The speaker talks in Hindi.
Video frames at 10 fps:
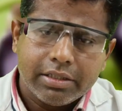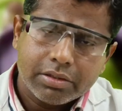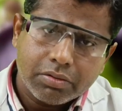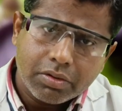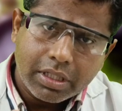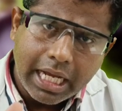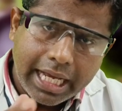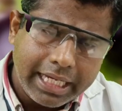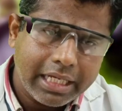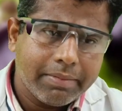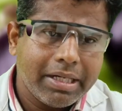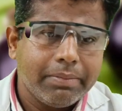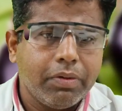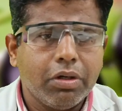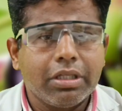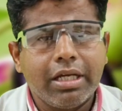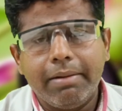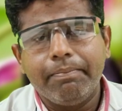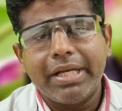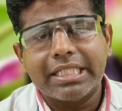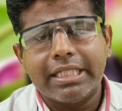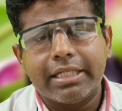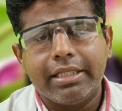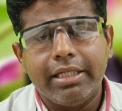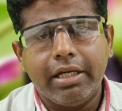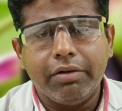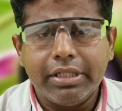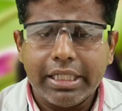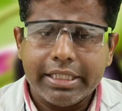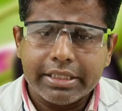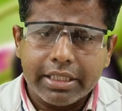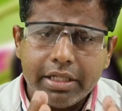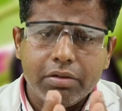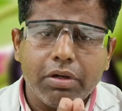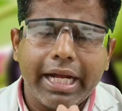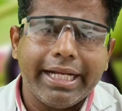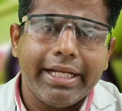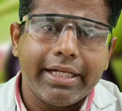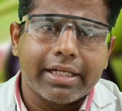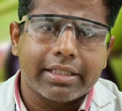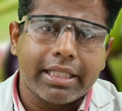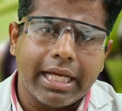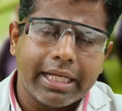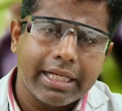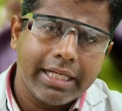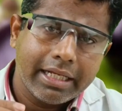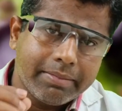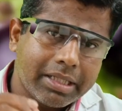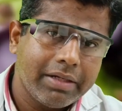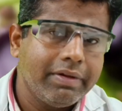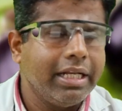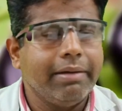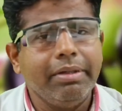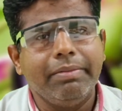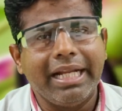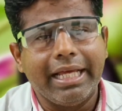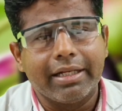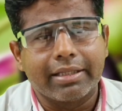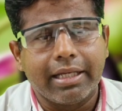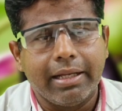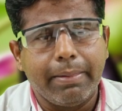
जिसको खाने के बाद बहुत कम प्यास लगती है और ये स्किन को हाइड्रेट रखता है कहने का मतलब है नमी बनाए रखता है